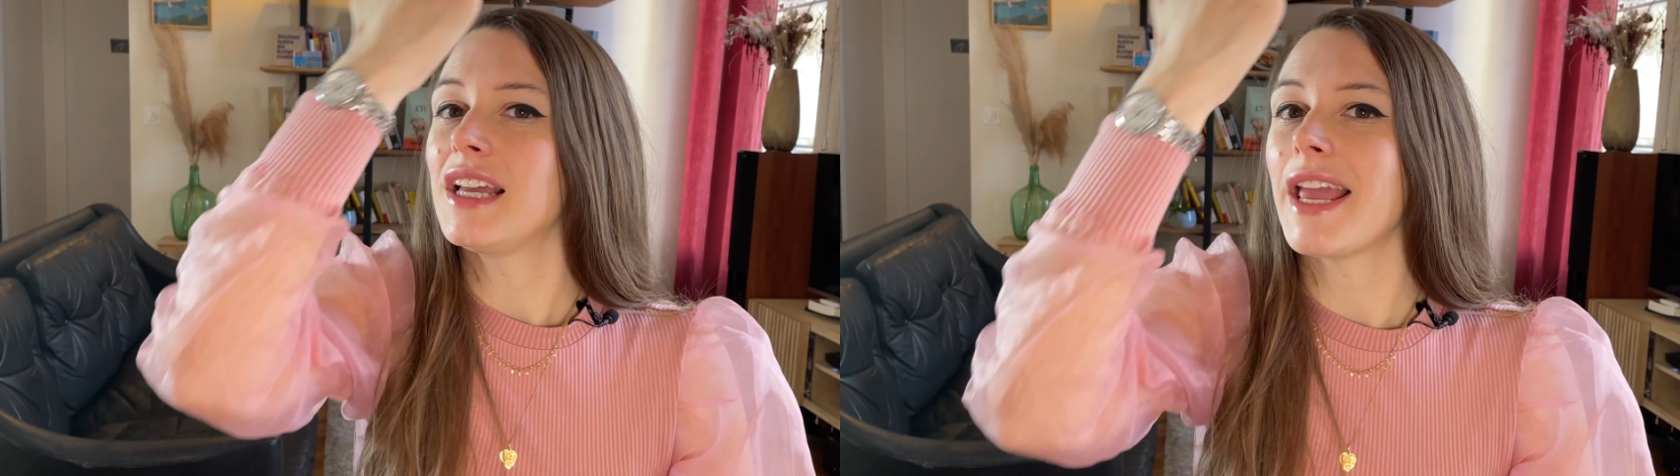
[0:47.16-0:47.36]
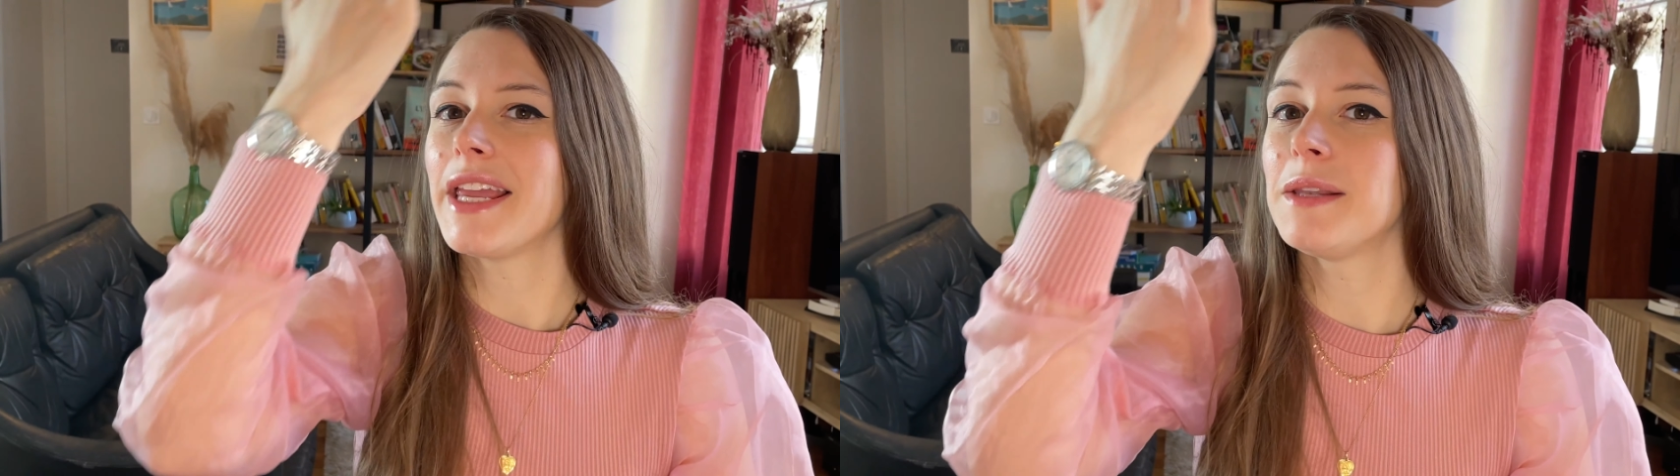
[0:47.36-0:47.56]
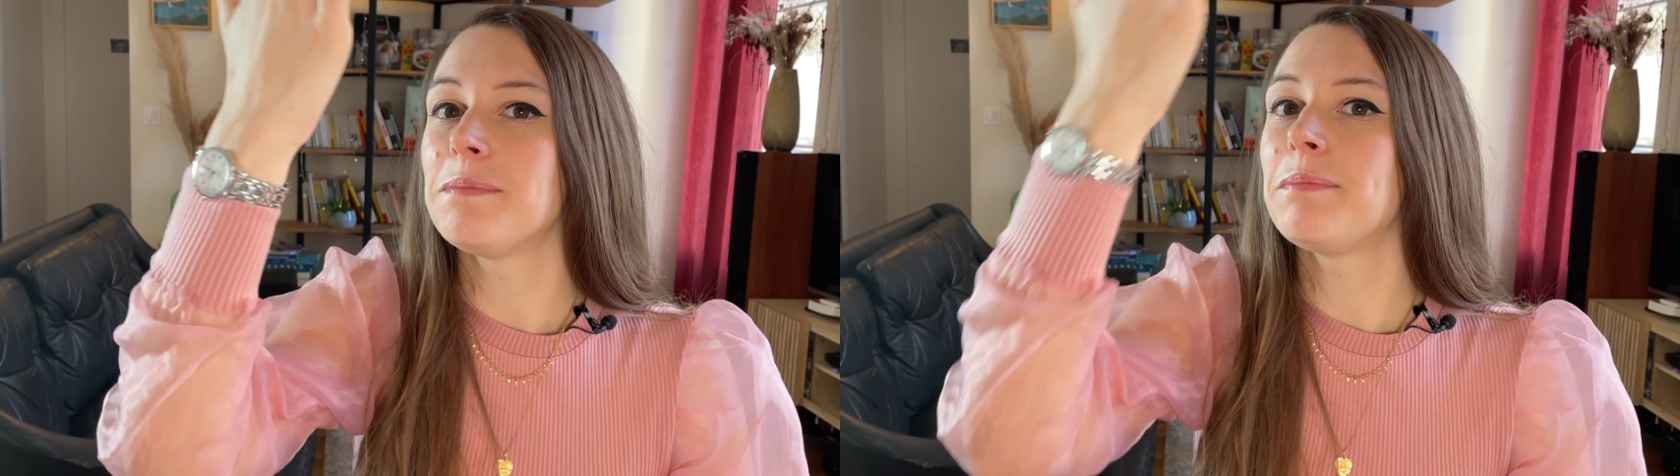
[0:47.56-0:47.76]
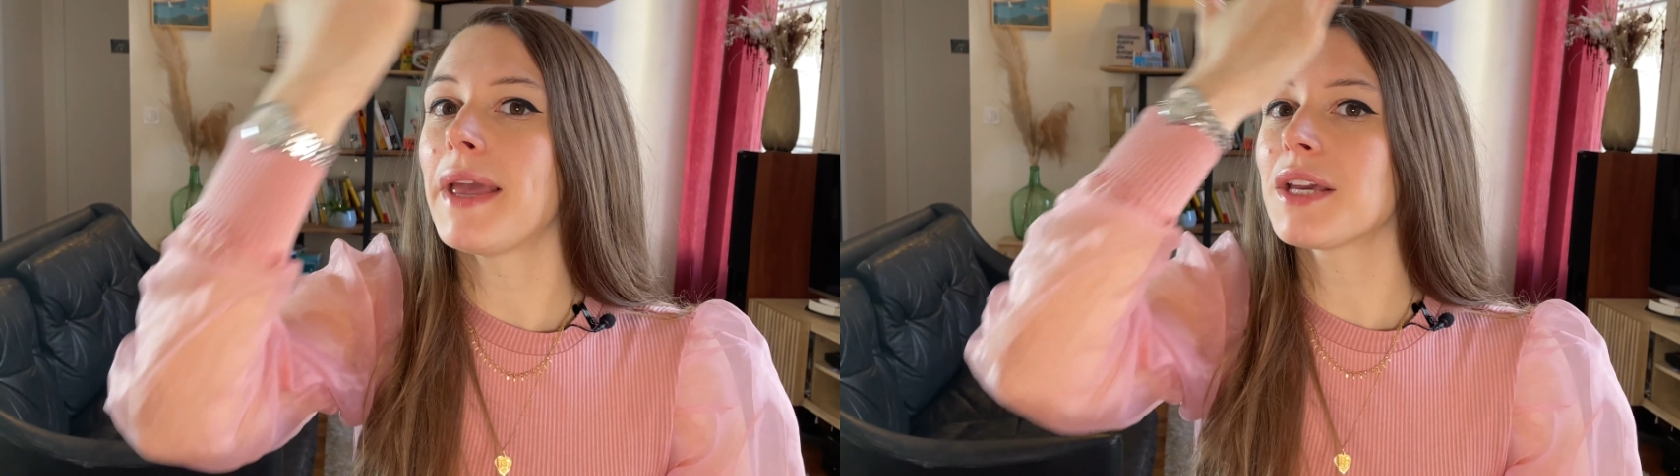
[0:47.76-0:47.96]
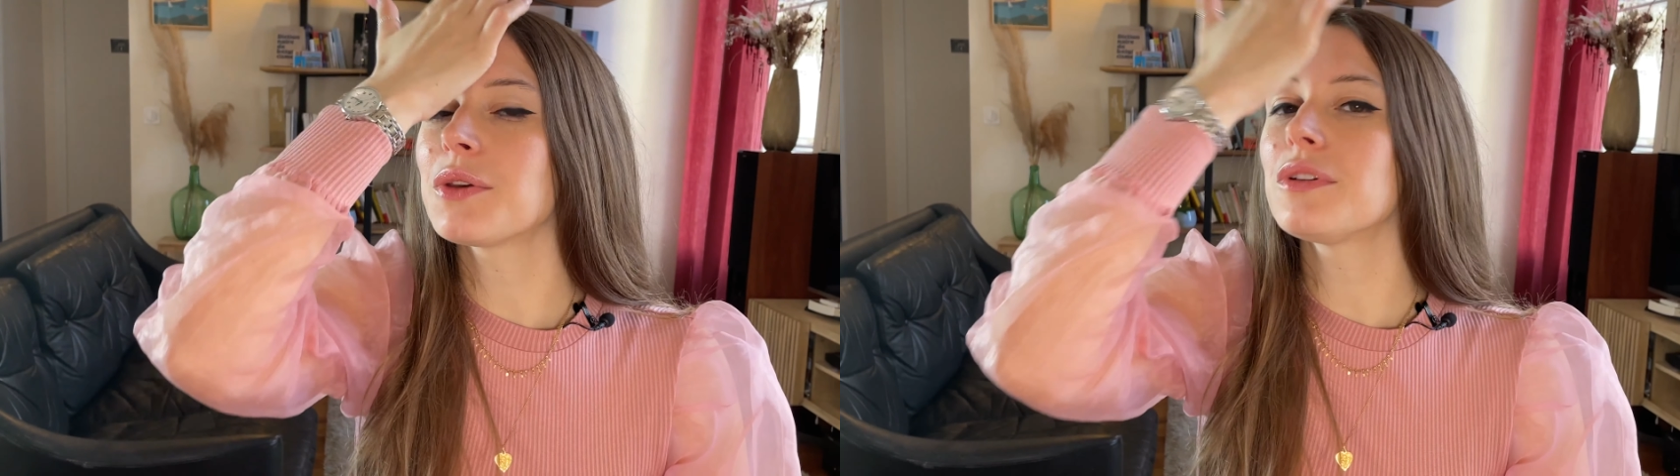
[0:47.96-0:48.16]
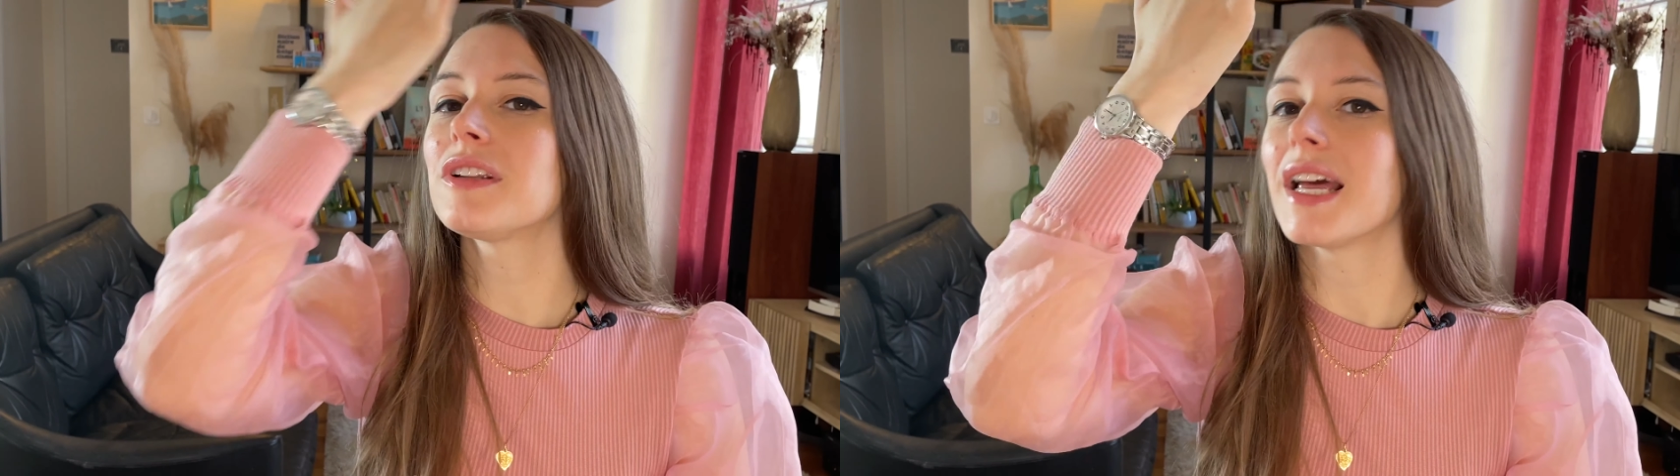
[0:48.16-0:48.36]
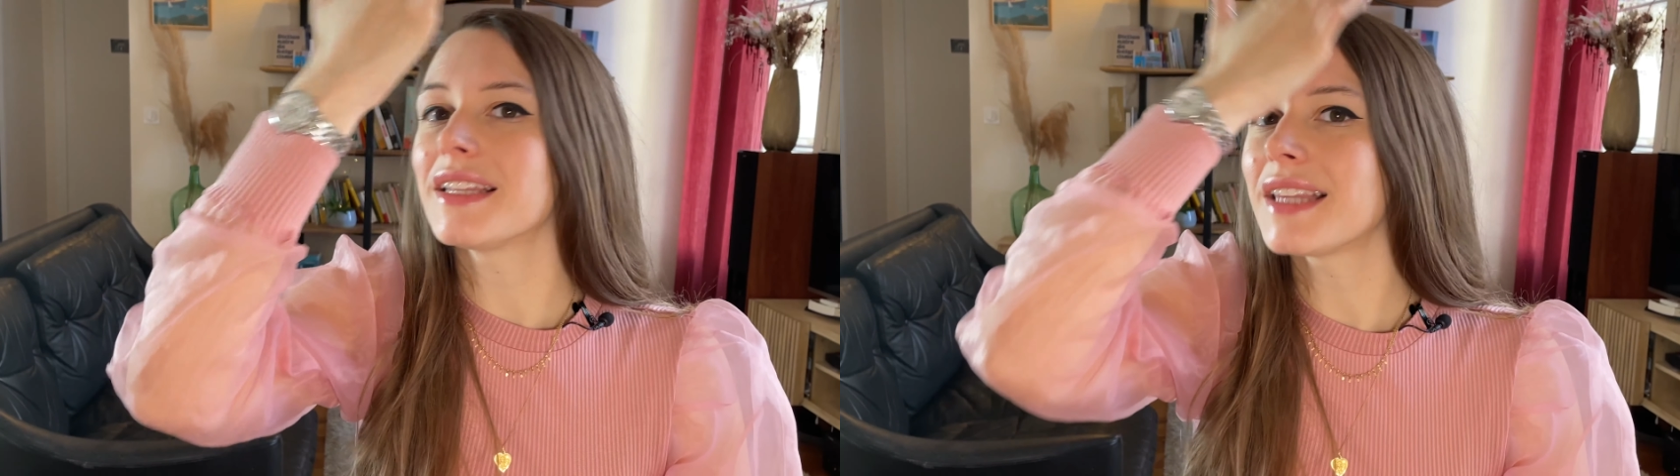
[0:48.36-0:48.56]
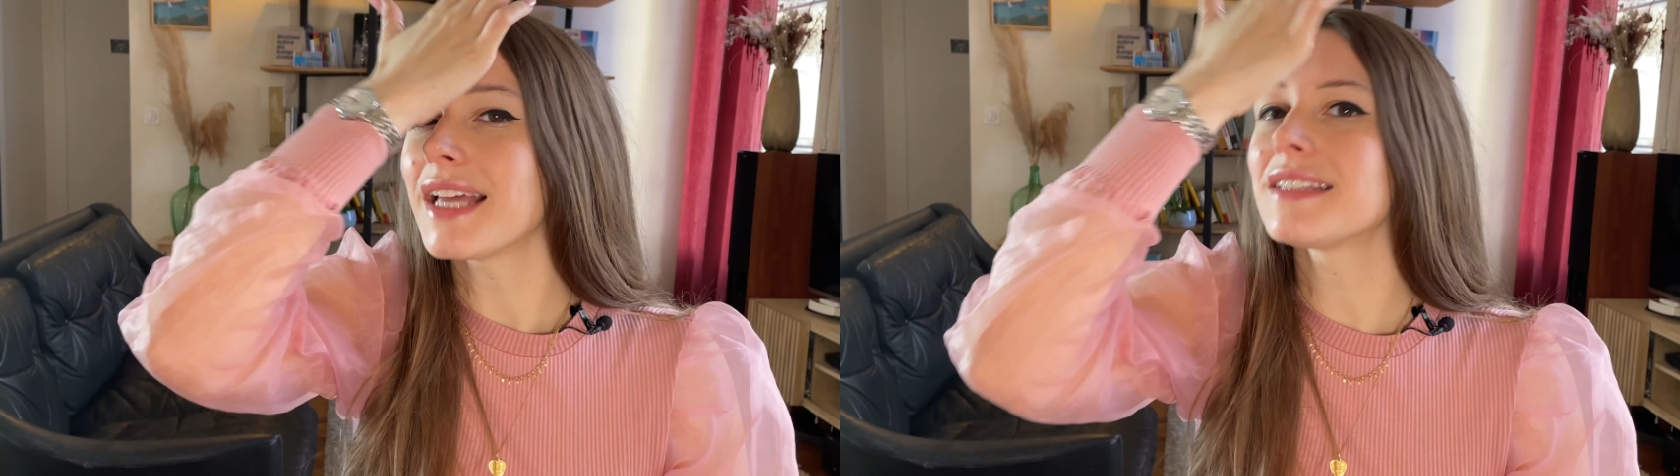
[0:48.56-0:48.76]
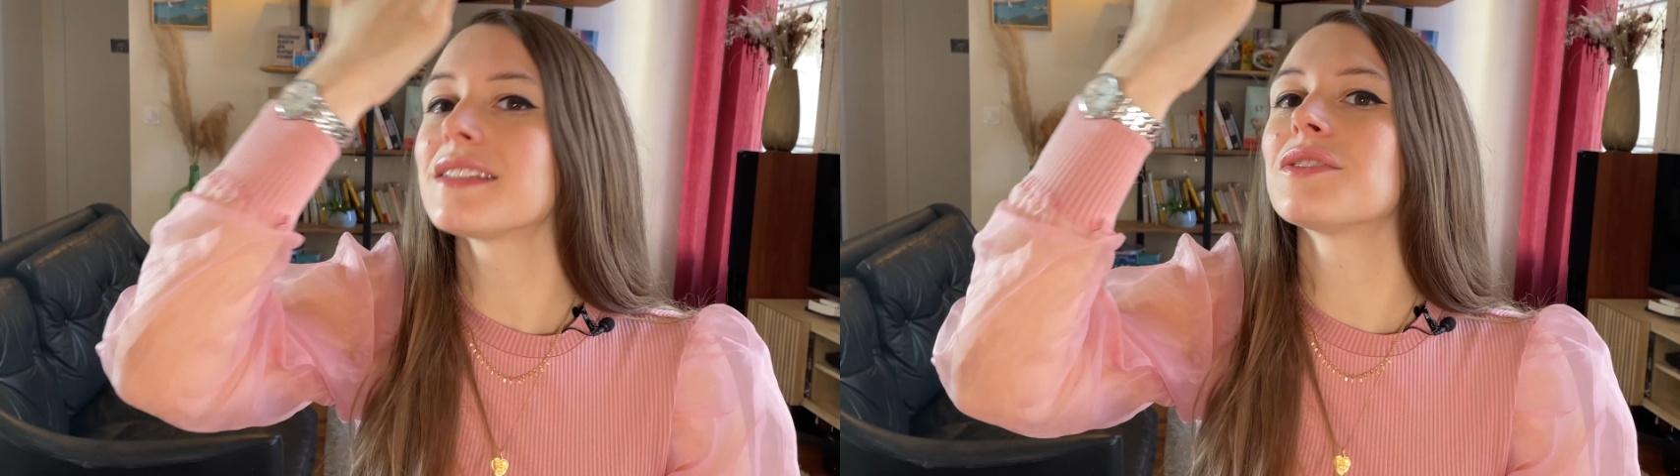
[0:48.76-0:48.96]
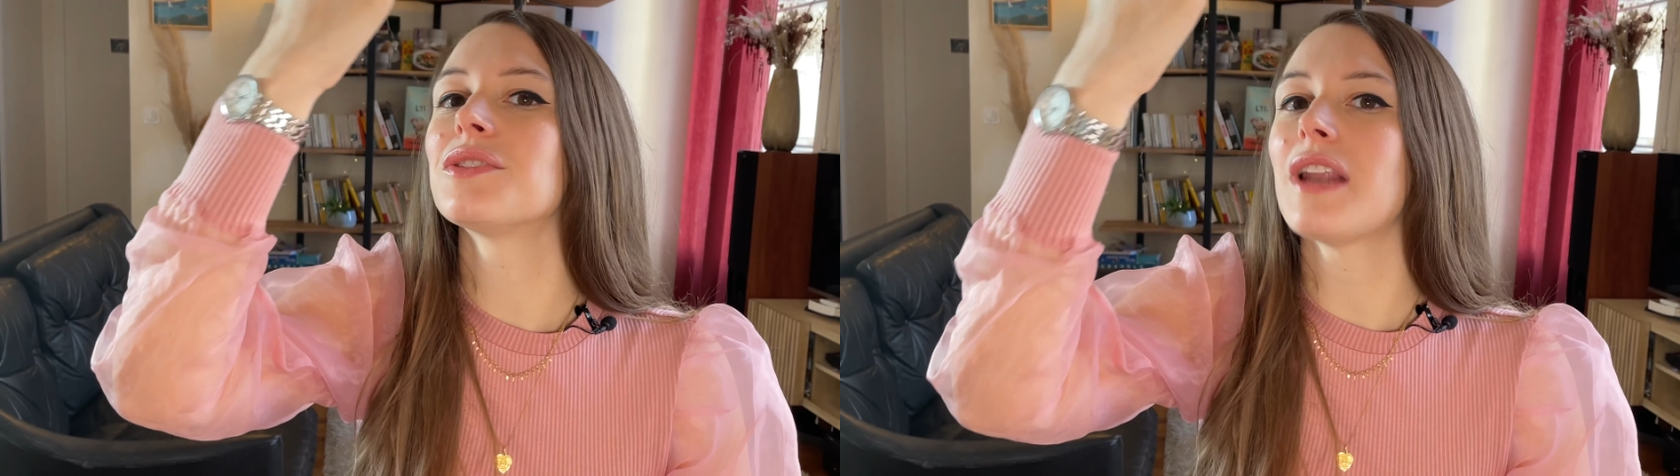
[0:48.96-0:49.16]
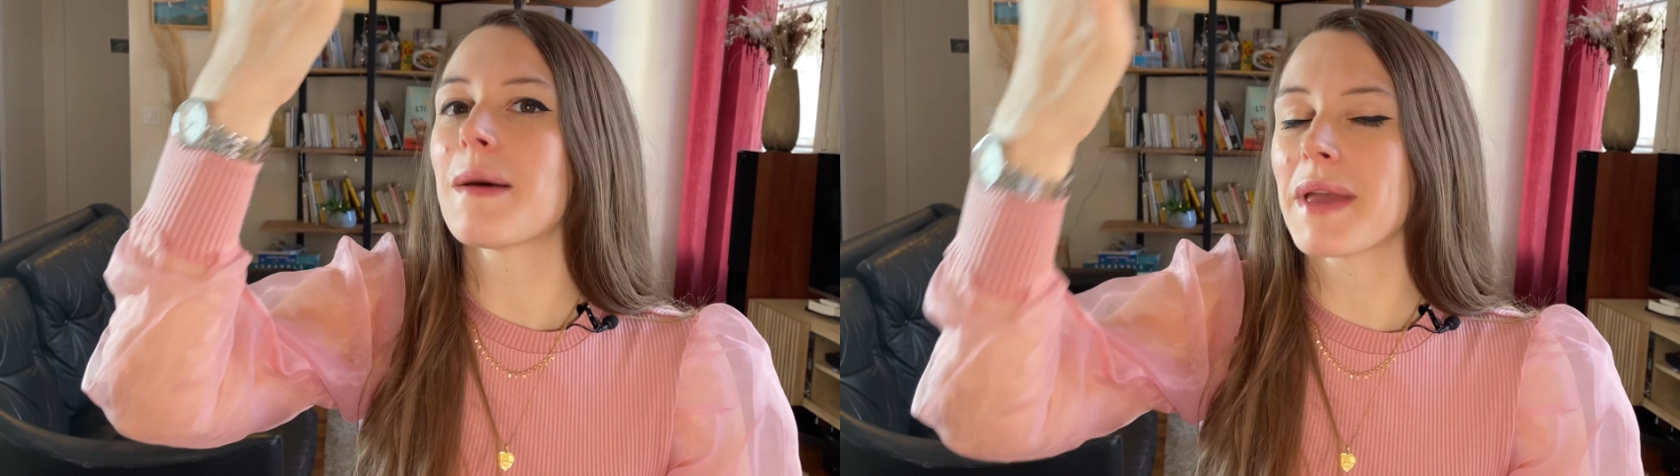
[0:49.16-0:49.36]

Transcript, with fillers: et il percute la tête de la